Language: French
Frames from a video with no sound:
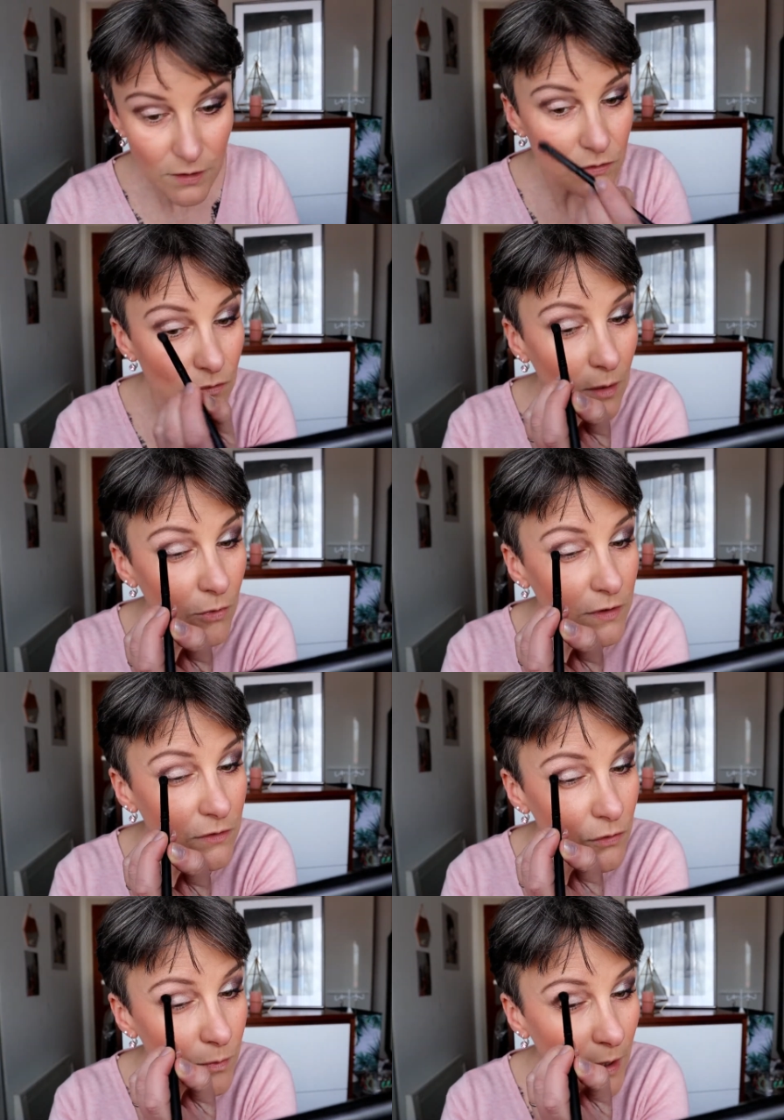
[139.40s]
sont vraiment des
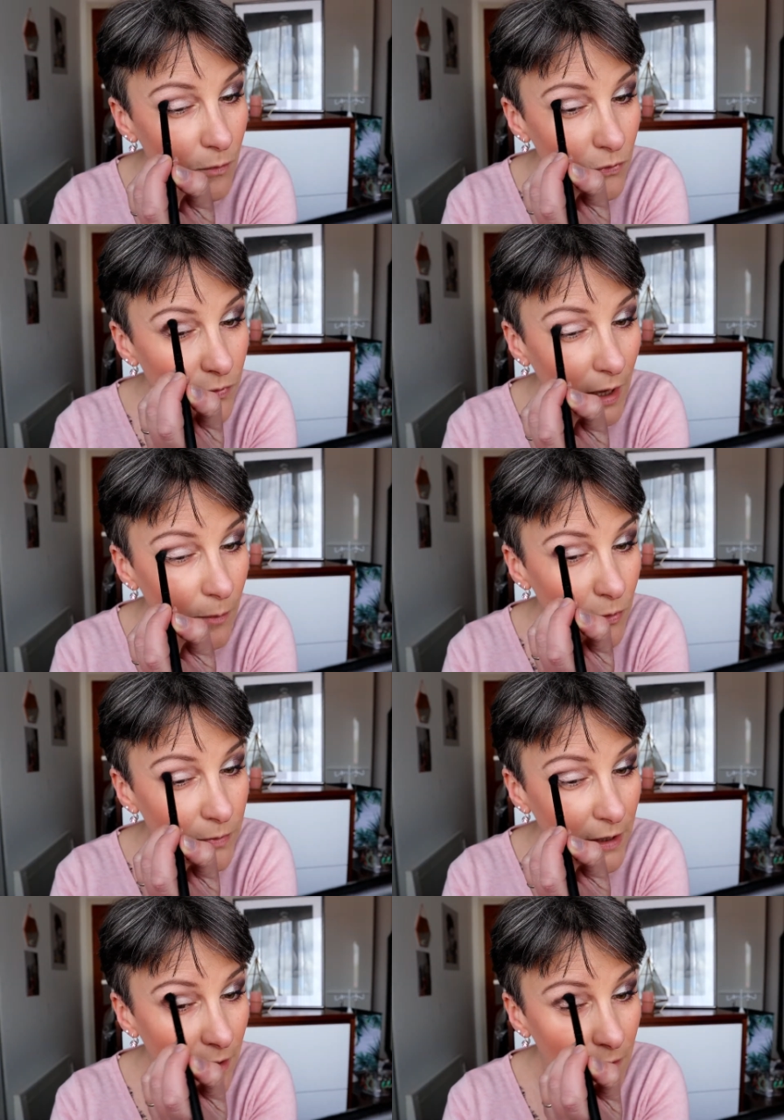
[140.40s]
super bons fards à
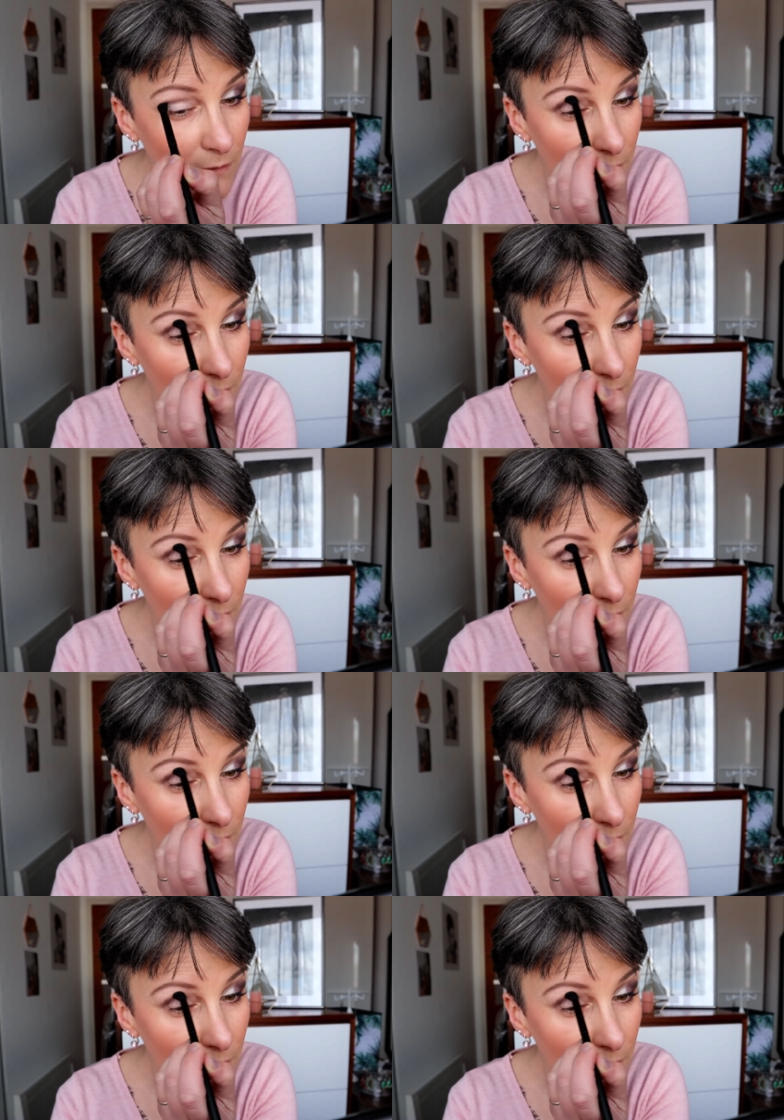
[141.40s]
paupières. Hein.